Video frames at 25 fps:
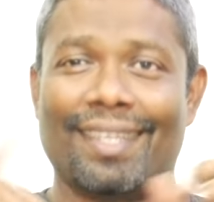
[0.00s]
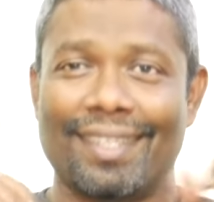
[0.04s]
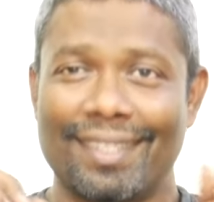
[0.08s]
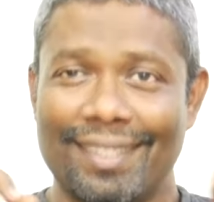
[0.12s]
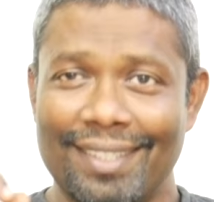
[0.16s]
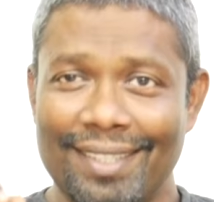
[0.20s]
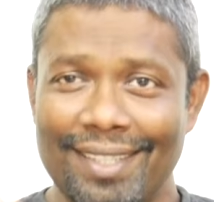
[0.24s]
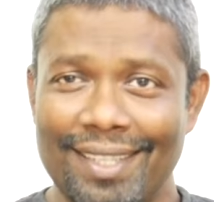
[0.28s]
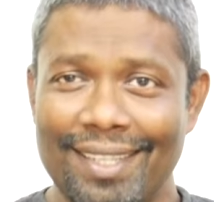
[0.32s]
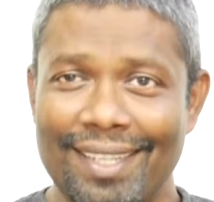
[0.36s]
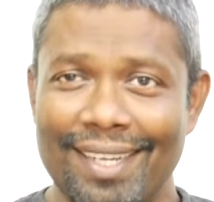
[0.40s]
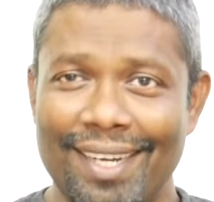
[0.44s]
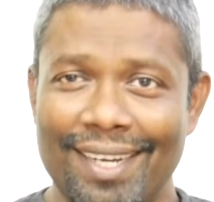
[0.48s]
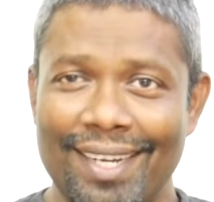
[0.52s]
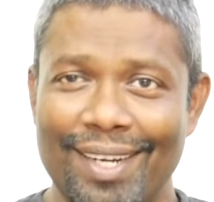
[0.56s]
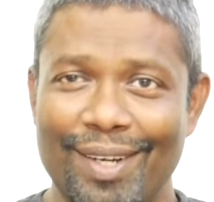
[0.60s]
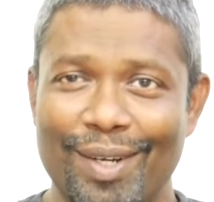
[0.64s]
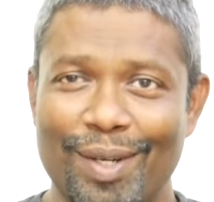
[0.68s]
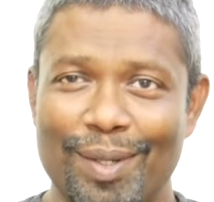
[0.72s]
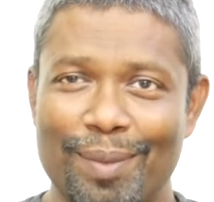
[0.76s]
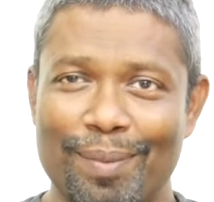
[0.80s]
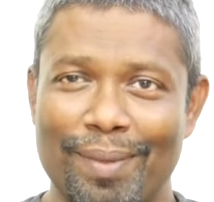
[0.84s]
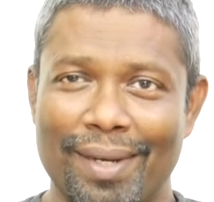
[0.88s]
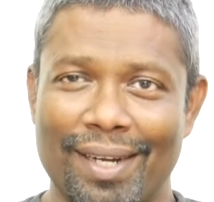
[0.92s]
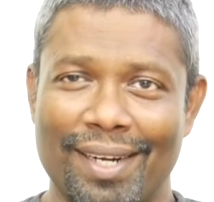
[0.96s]
இதுதான்
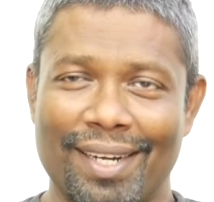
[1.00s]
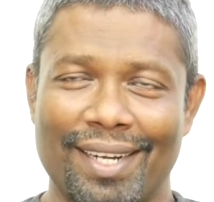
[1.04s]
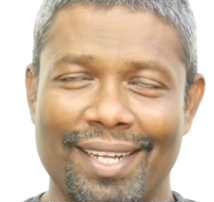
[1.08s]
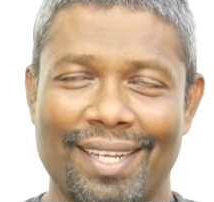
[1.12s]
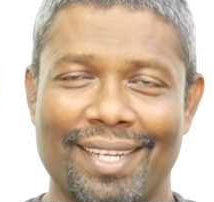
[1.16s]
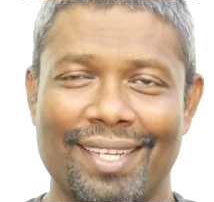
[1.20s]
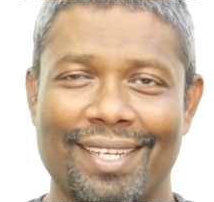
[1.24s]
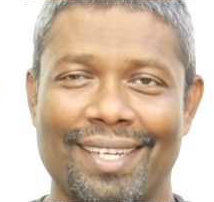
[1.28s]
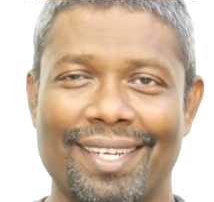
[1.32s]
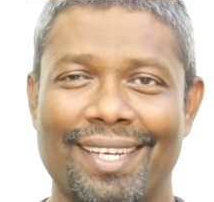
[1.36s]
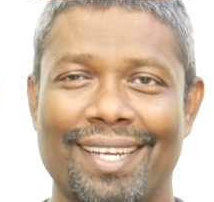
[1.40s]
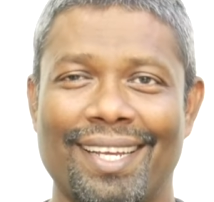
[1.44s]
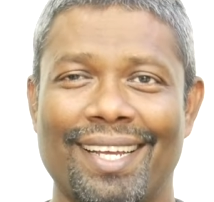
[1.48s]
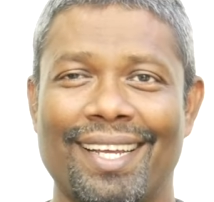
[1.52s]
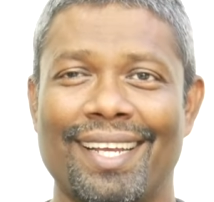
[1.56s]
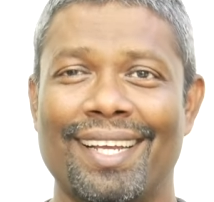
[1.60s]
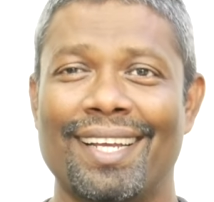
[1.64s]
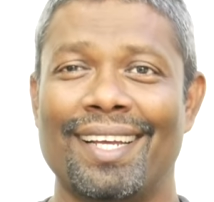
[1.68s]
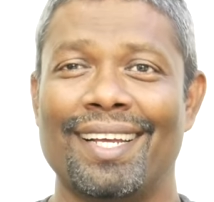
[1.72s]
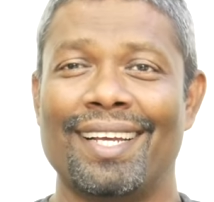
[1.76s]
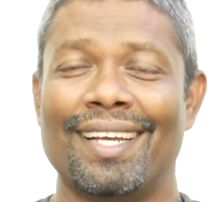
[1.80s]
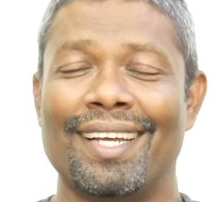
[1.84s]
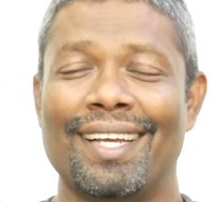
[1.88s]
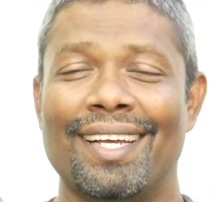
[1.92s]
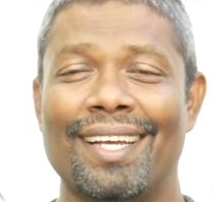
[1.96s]
நெட்ஒர்க் மார்க்கெட்டிங்
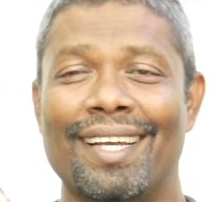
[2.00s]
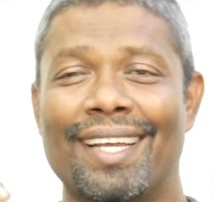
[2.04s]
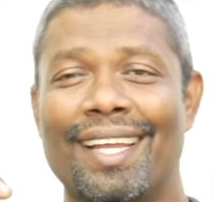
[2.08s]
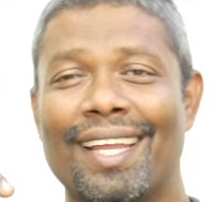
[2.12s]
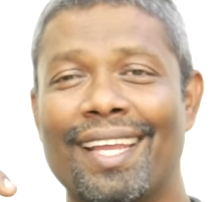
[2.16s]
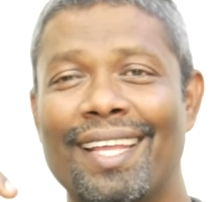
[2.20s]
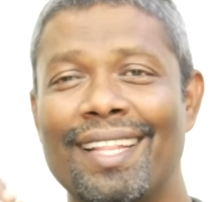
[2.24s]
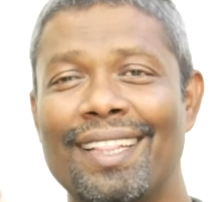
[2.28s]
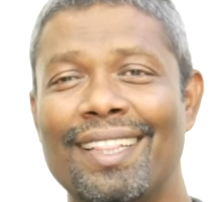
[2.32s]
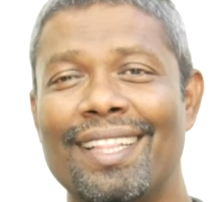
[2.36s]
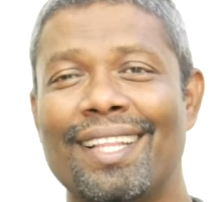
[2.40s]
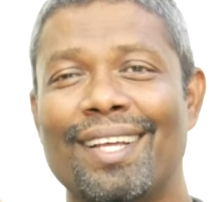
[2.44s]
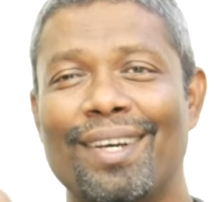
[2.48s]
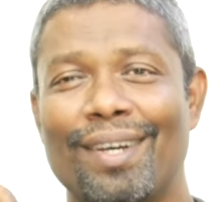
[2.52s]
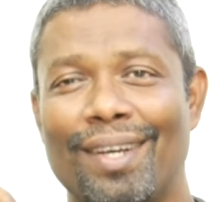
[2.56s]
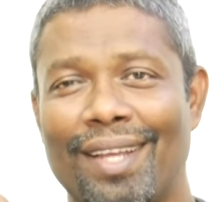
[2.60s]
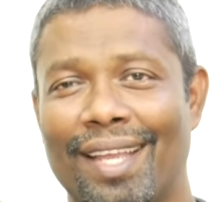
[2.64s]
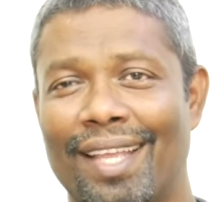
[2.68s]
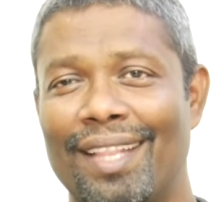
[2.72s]
இந்த